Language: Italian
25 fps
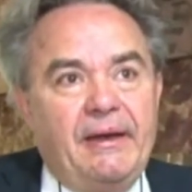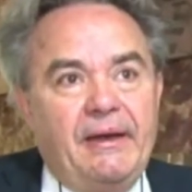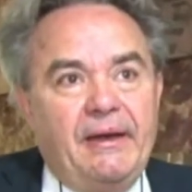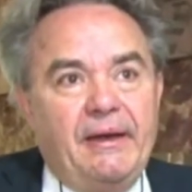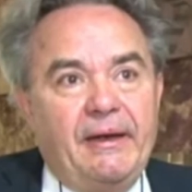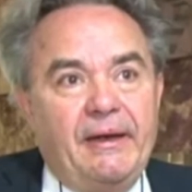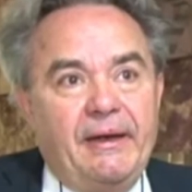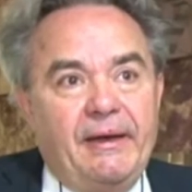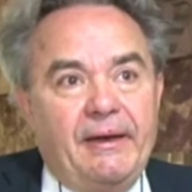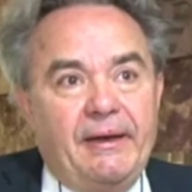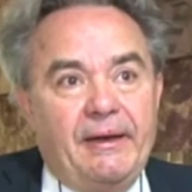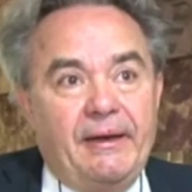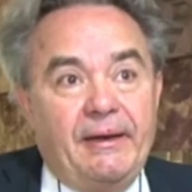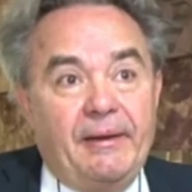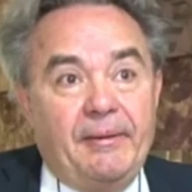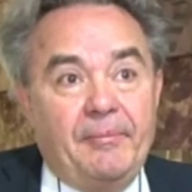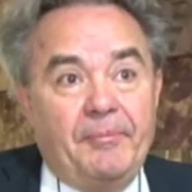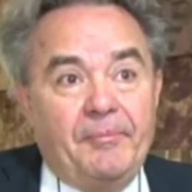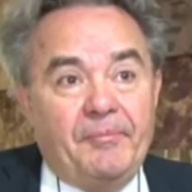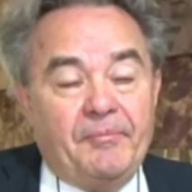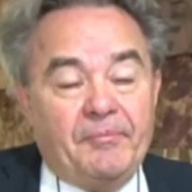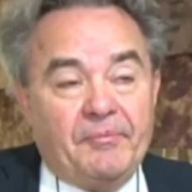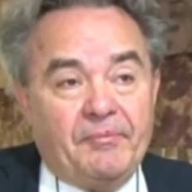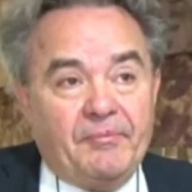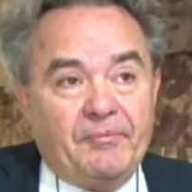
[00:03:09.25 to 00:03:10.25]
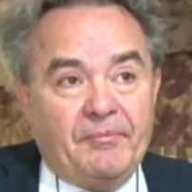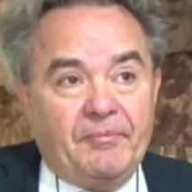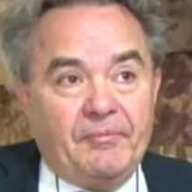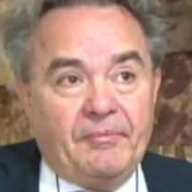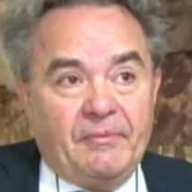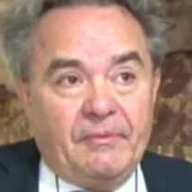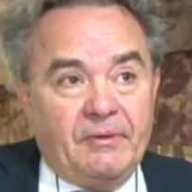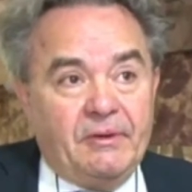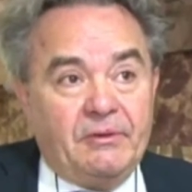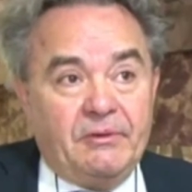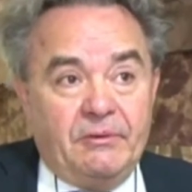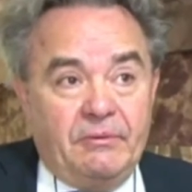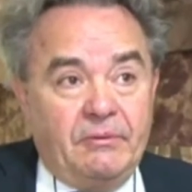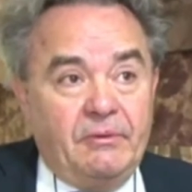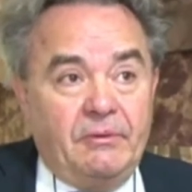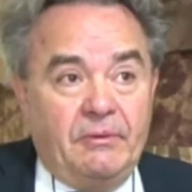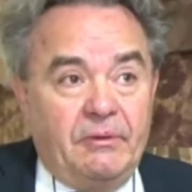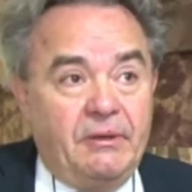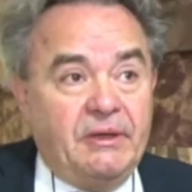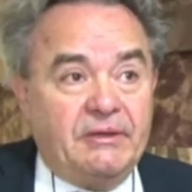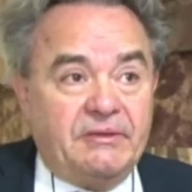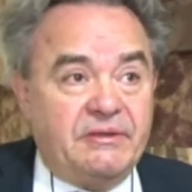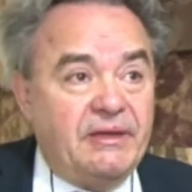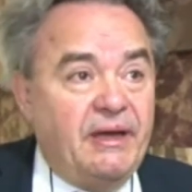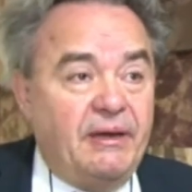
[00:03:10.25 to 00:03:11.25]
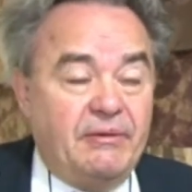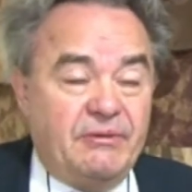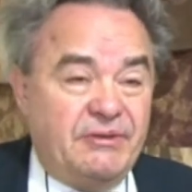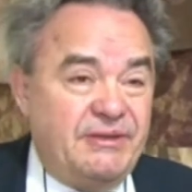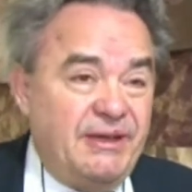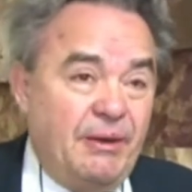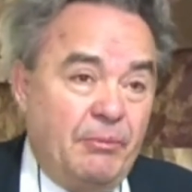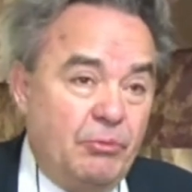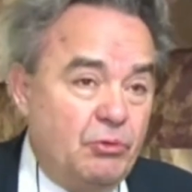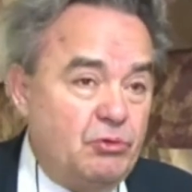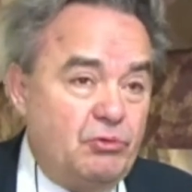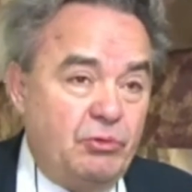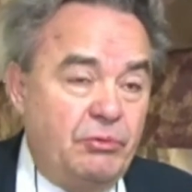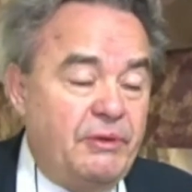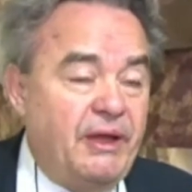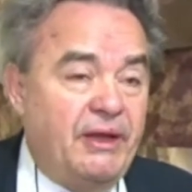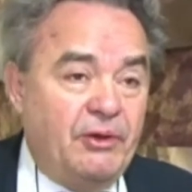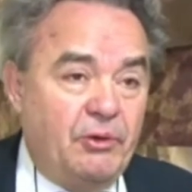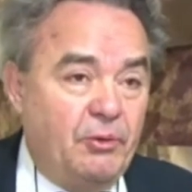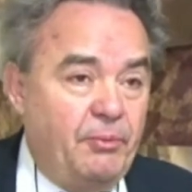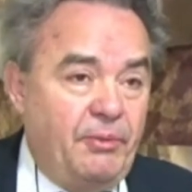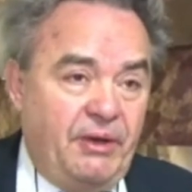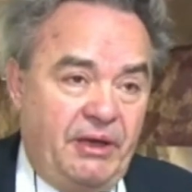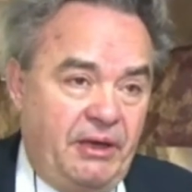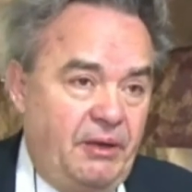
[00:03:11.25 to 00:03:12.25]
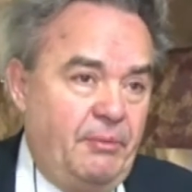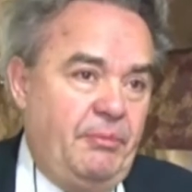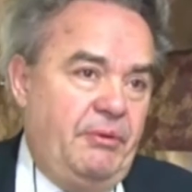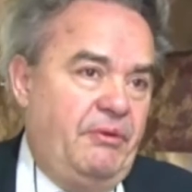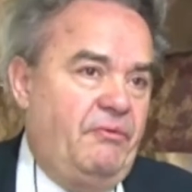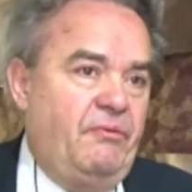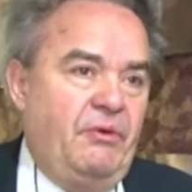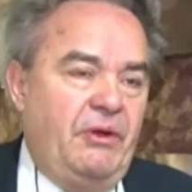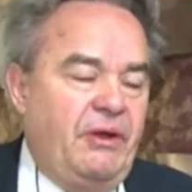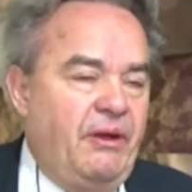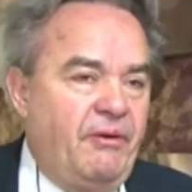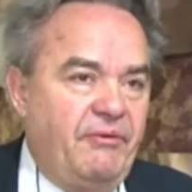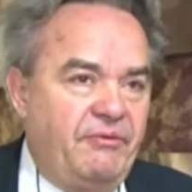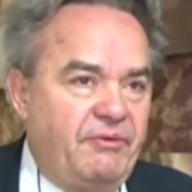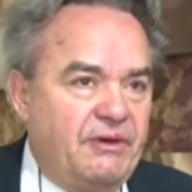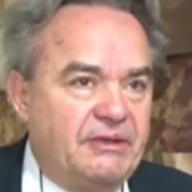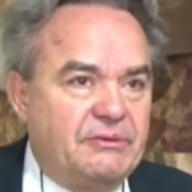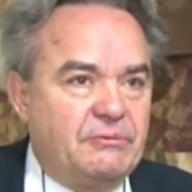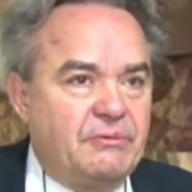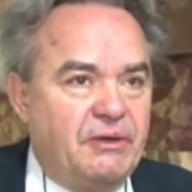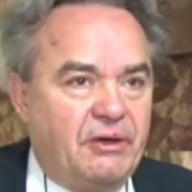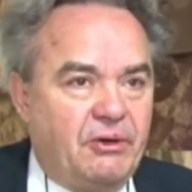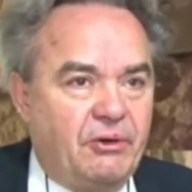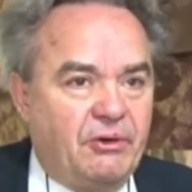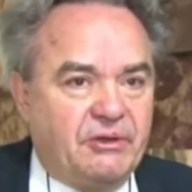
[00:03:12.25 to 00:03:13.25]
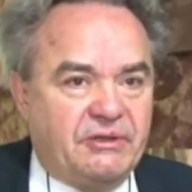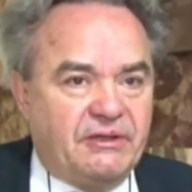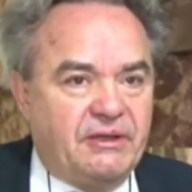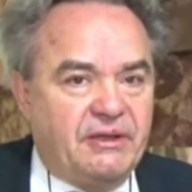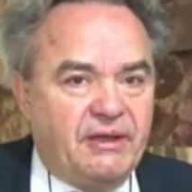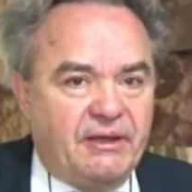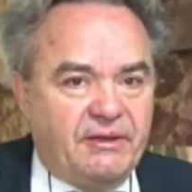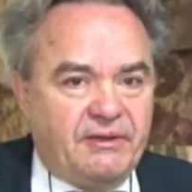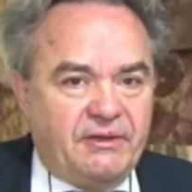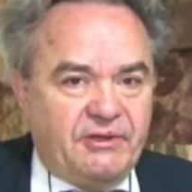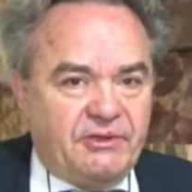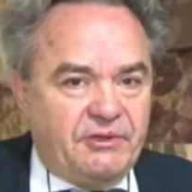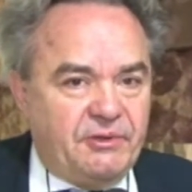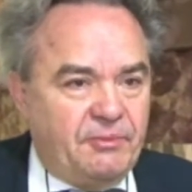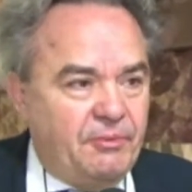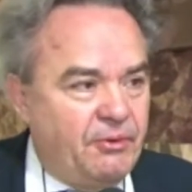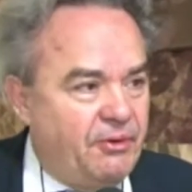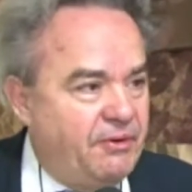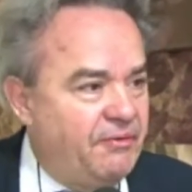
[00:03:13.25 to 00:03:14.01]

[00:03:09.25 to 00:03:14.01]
E, ehm, la stia, stiamo studiando bene perché vogliamo fare una cosa ad altissimo